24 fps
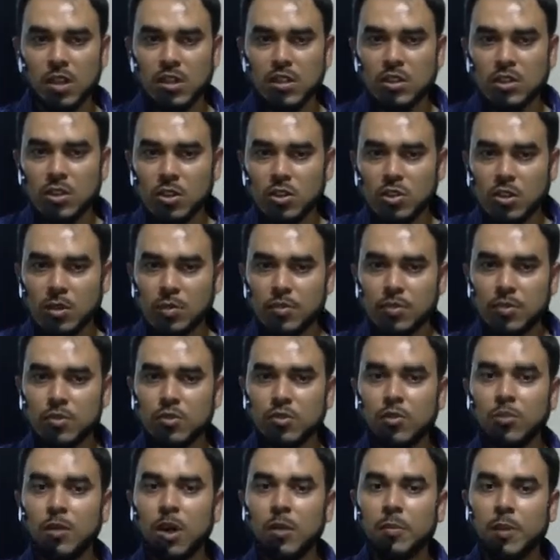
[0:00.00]
যেগুলো সবসময়
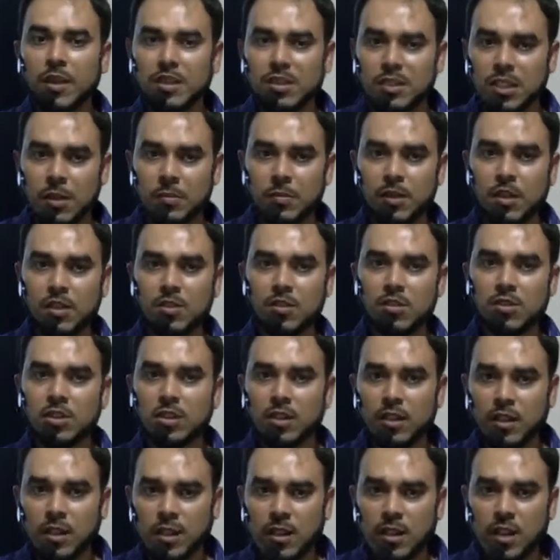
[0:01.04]
সময় পাচ্ছে আপনার
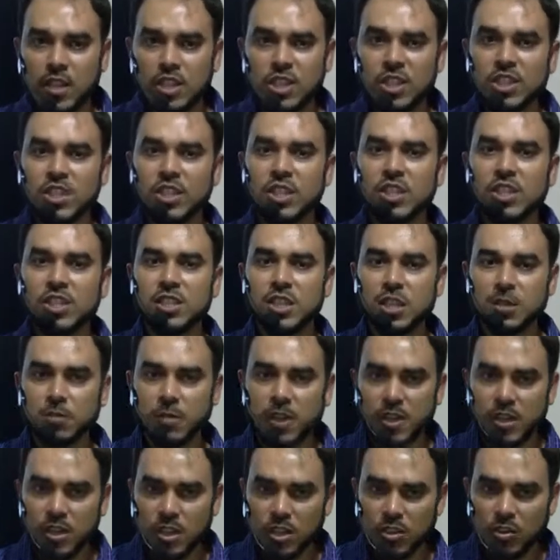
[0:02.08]
এটাকে স্টিডি স্টেট
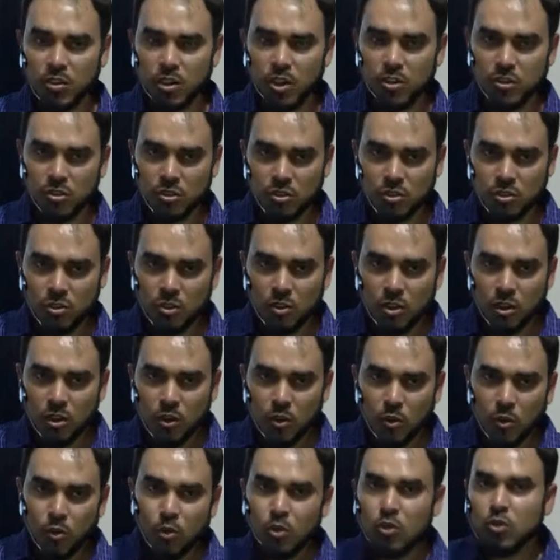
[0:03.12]
মেনটেন করার জন্য
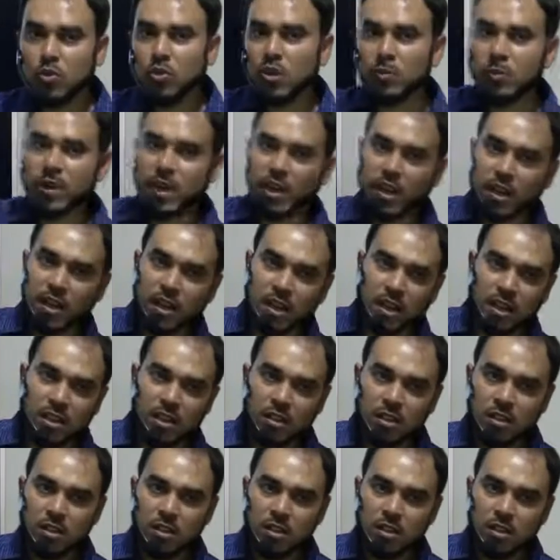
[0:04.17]
হুট করে বেড়ে গেলেই